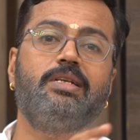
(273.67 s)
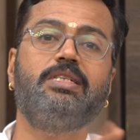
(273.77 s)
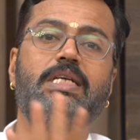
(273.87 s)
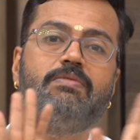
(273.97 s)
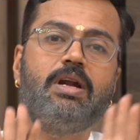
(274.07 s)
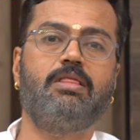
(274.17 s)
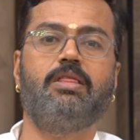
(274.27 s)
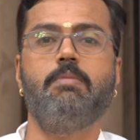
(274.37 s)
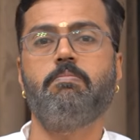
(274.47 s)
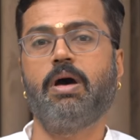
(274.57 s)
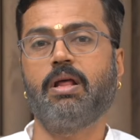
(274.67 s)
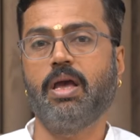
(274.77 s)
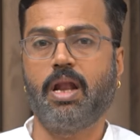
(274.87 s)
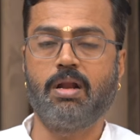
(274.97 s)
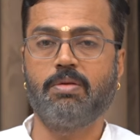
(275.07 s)
ஜீவனத்தை
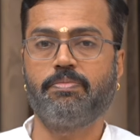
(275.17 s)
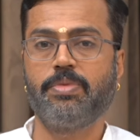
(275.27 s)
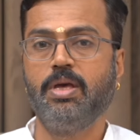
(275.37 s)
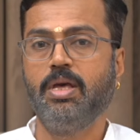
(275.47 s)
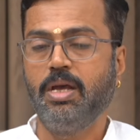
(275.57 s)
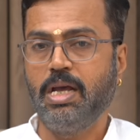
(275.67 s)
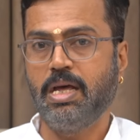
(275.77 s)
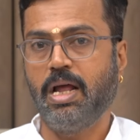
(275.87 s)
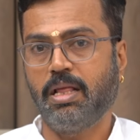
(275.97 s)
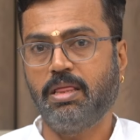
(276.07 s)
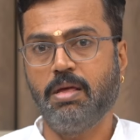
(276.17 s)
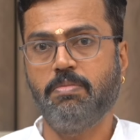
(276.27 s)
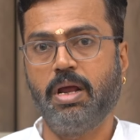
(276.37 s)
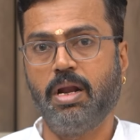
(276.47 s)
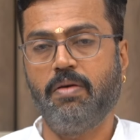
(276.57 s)
பார்க்கிறார் இதன்
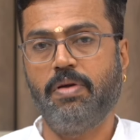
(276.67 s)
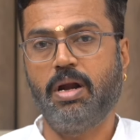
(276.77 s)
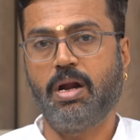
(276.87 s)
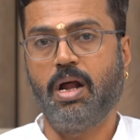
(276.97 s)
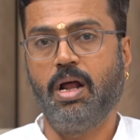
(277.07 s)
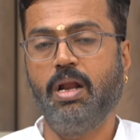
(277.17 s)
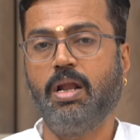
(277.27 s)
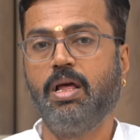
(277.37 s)
அர்த்தம் என்னவென்றால்